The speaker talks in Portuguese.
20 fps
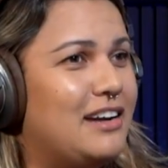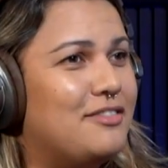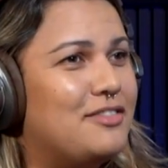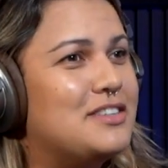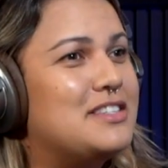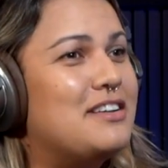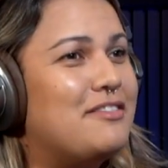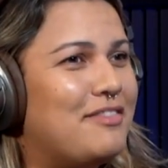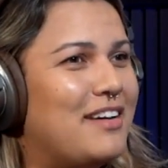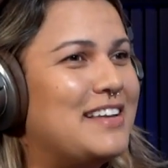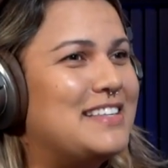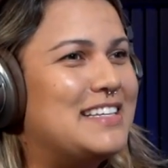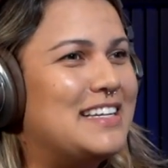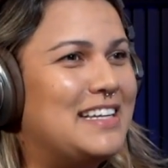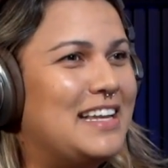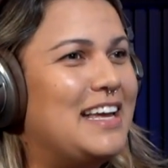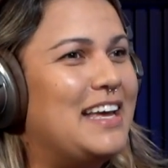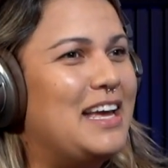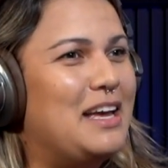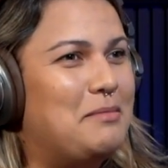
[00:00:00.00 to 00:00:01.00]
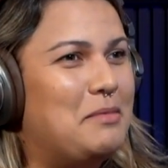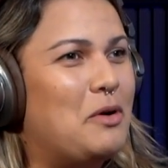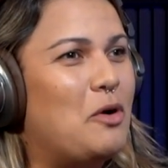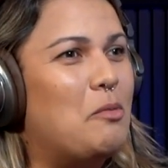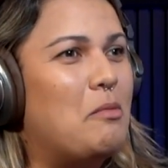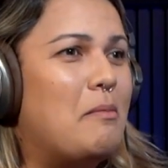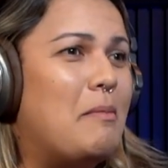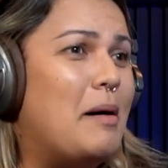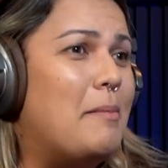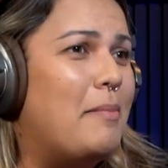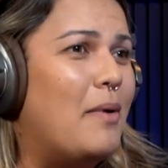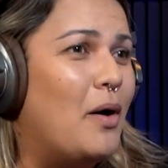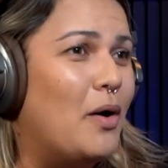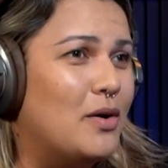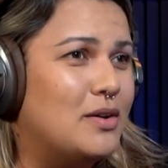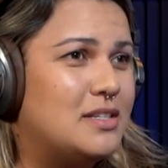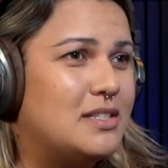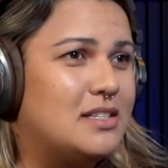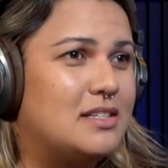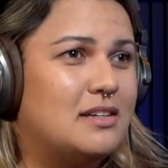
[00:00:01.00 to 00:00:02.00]
você faz ADM como uma
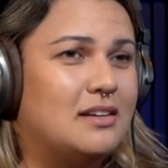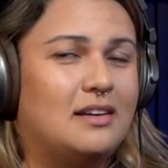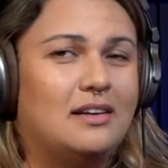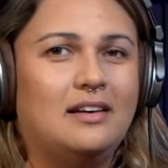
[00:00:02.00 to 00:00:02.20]
pós.